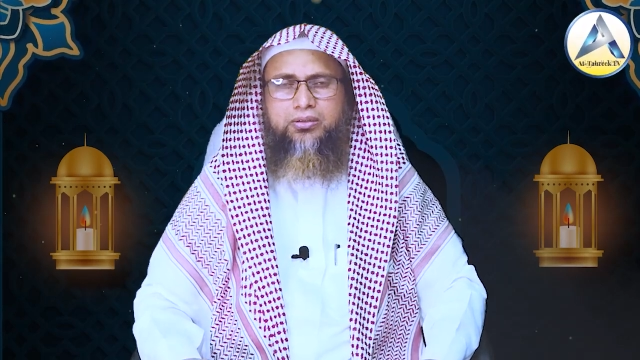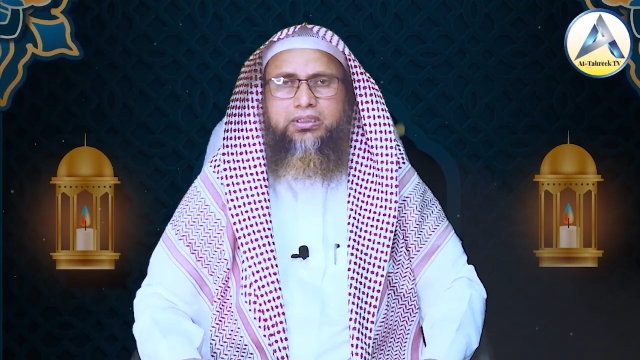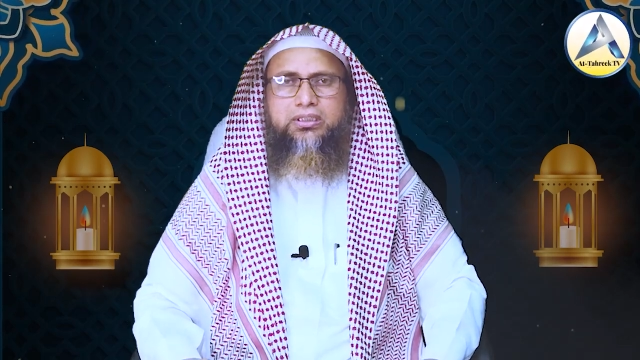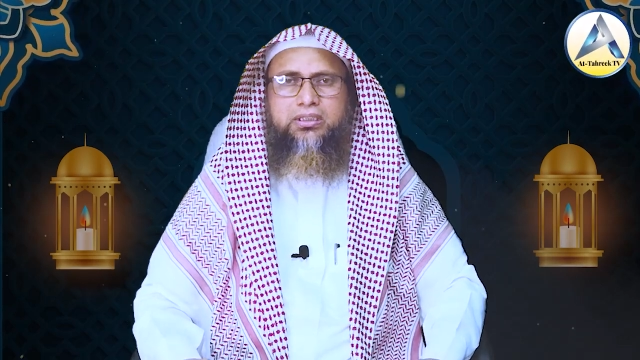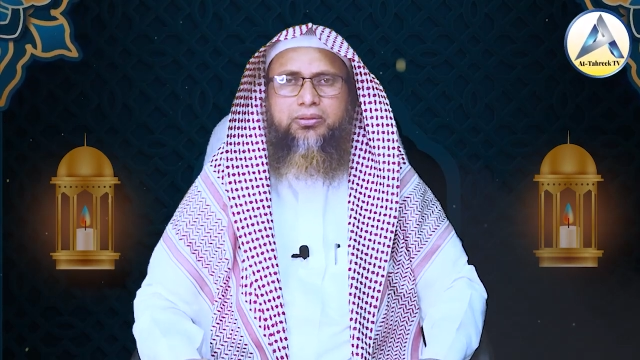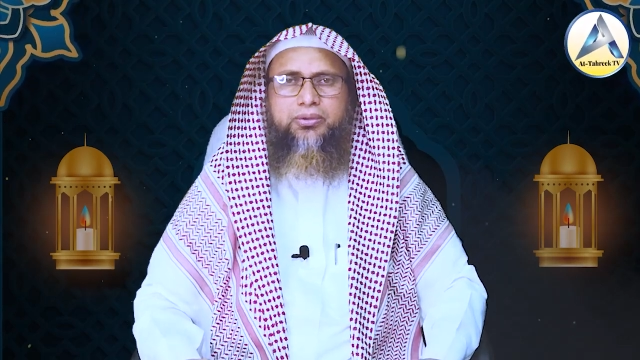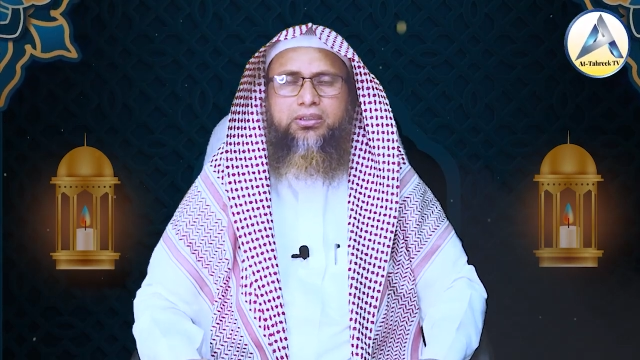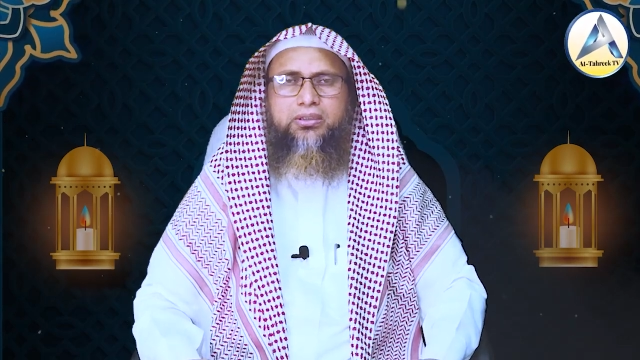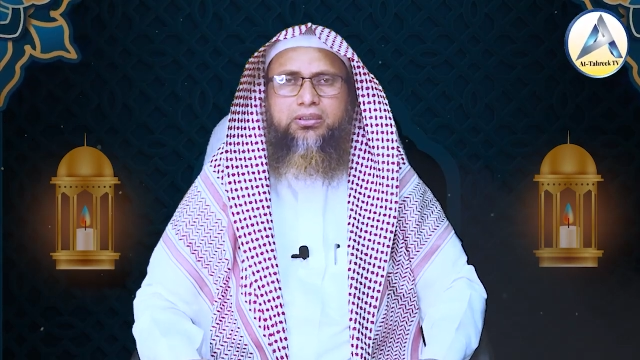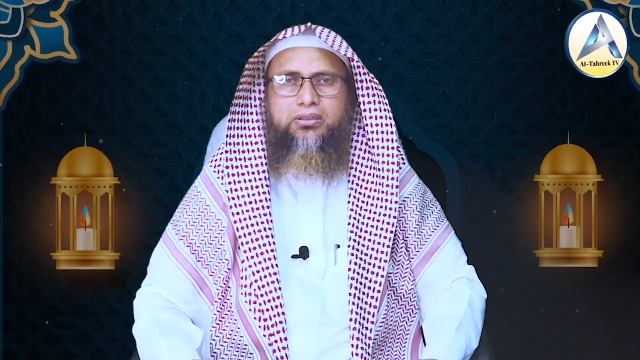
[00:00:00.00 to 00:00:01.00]
তো
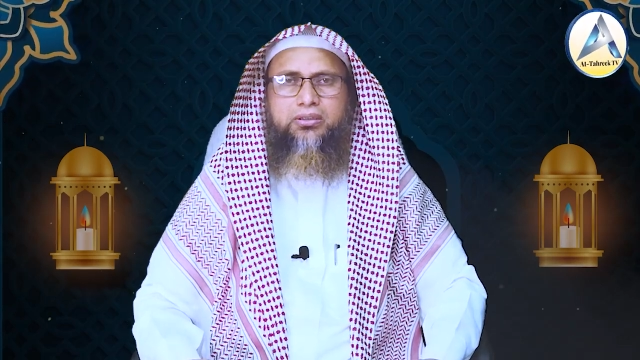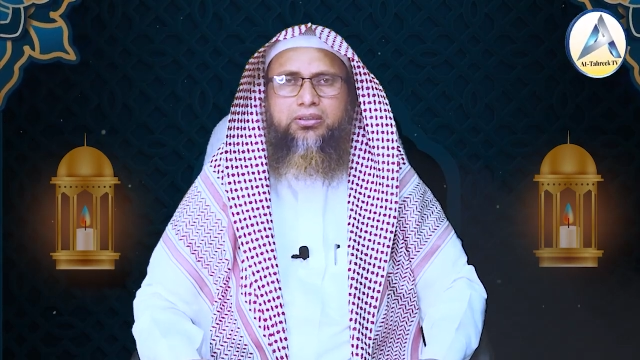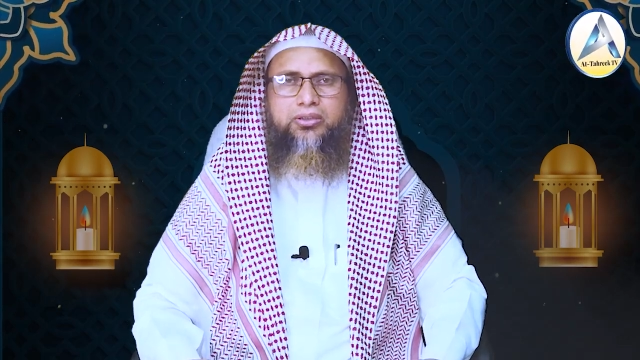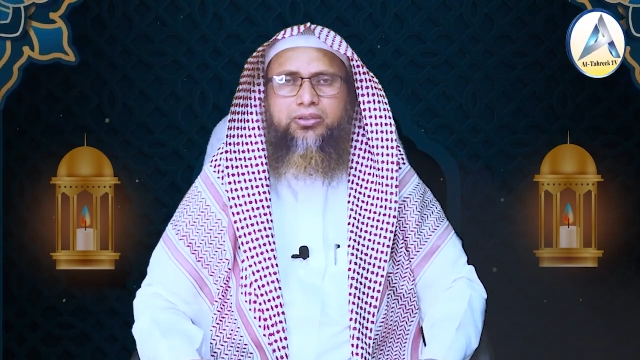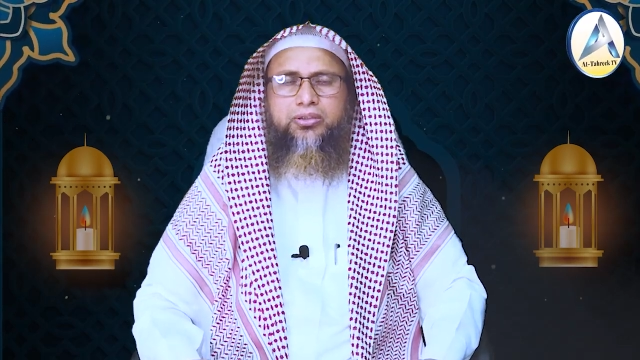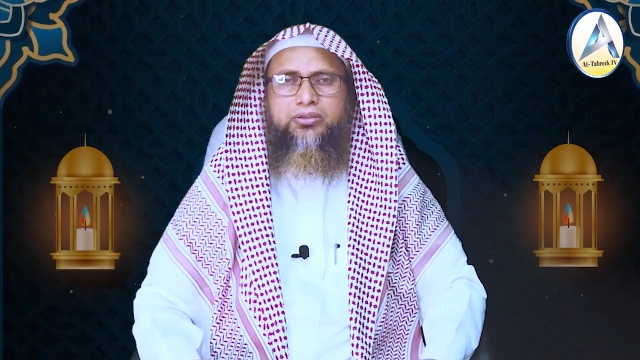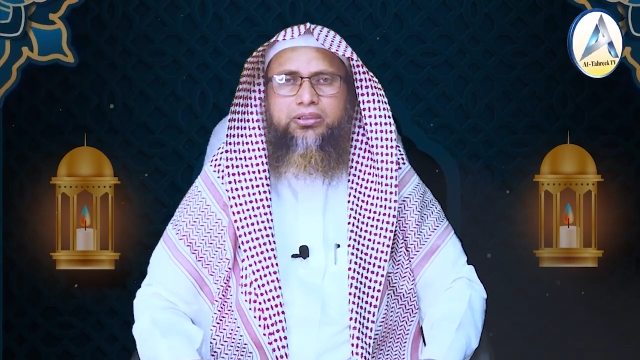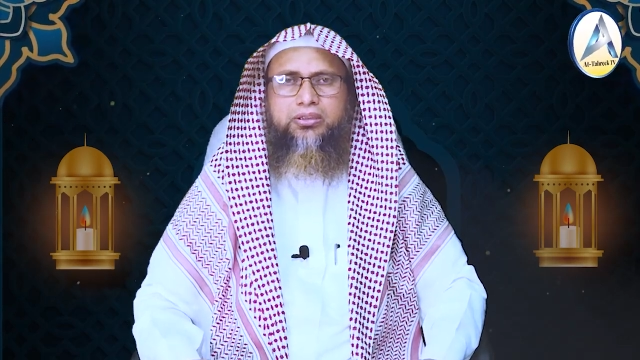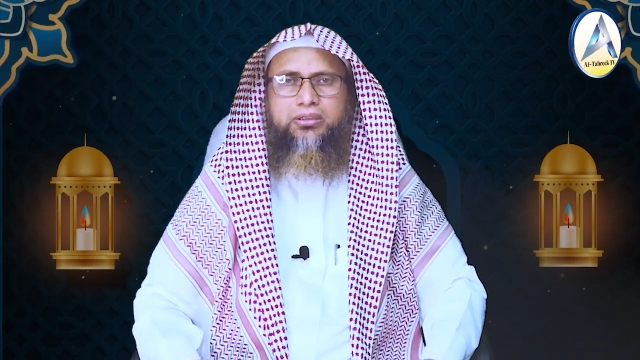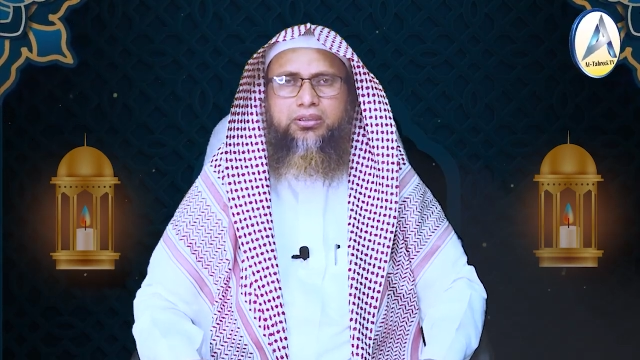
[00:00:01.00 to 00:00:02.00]
ইসলামী
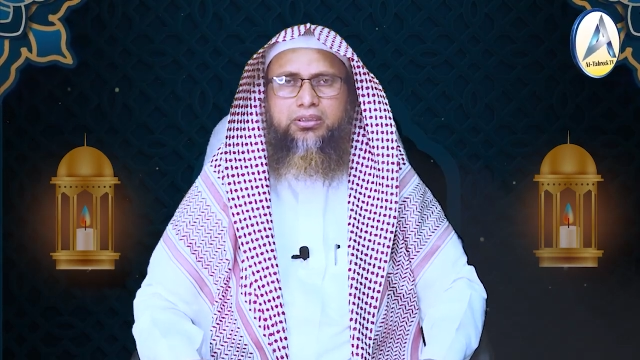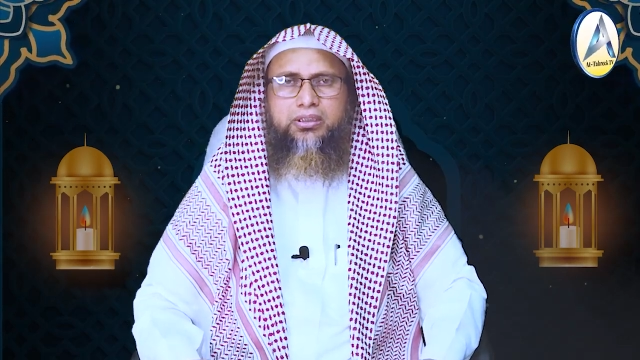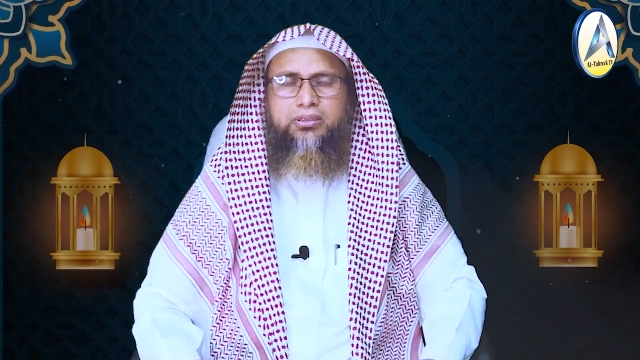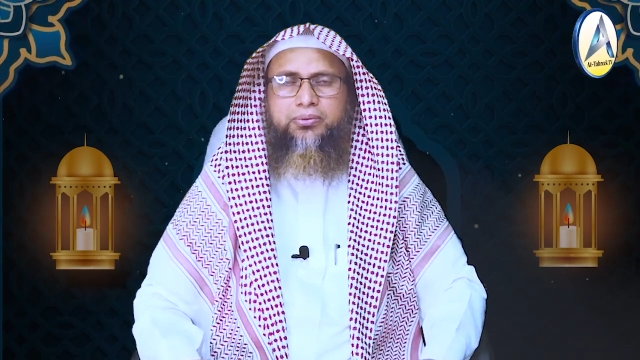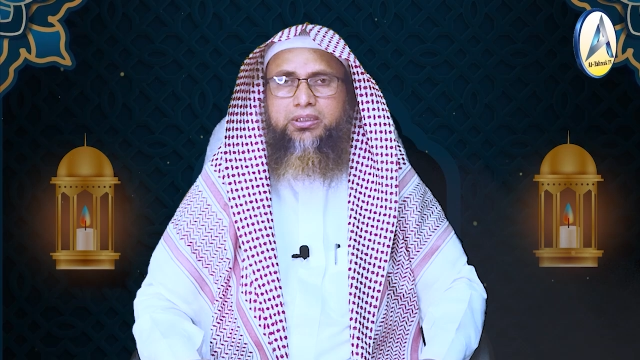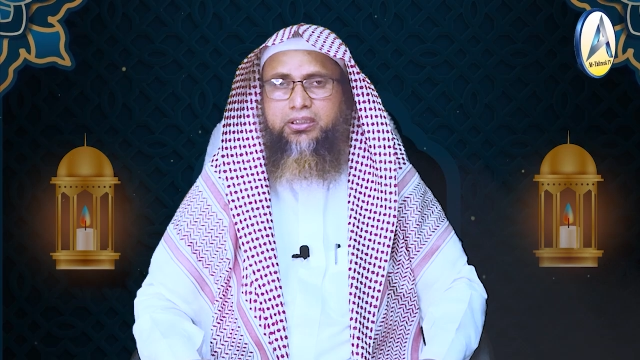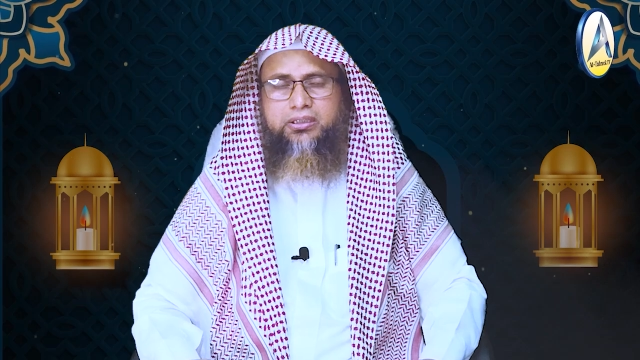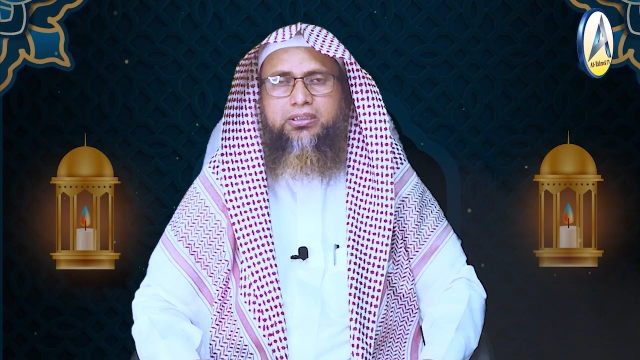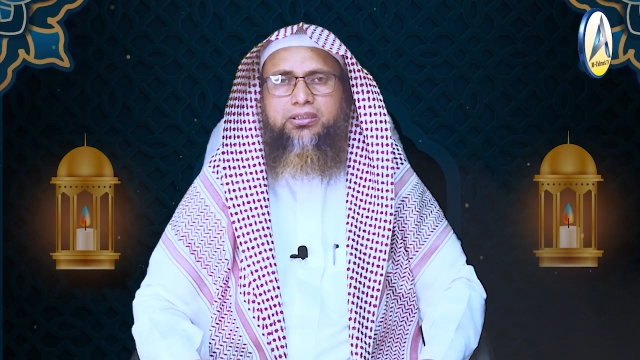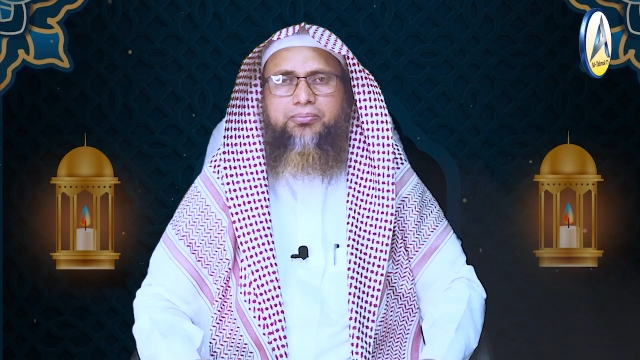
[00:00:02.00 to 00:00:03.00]
শরীয়তে এর বিধান
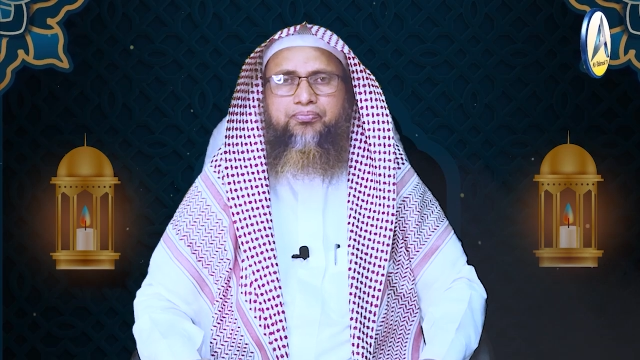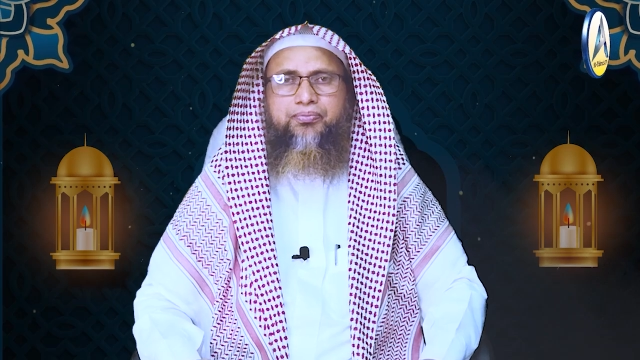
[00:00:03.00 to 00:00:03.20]
কি